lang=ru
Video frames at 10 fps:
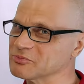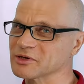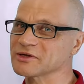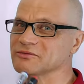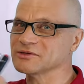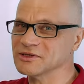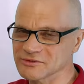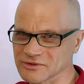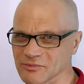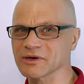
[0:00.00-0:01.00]
производить
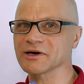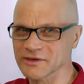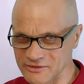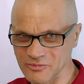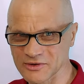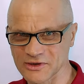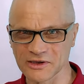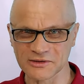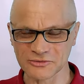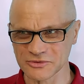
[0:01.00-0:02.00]
это богатство
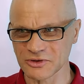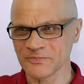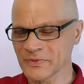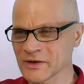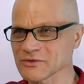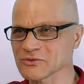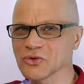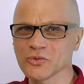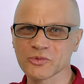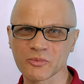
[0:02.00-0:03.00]
постоянно, то есть
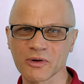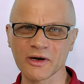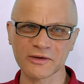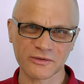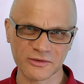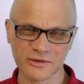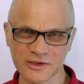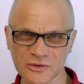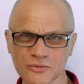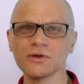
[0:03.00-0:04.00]
стоимость богатства
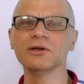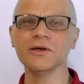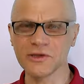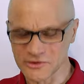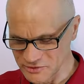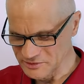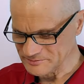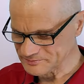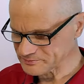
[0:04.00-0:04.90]
надо увеличивать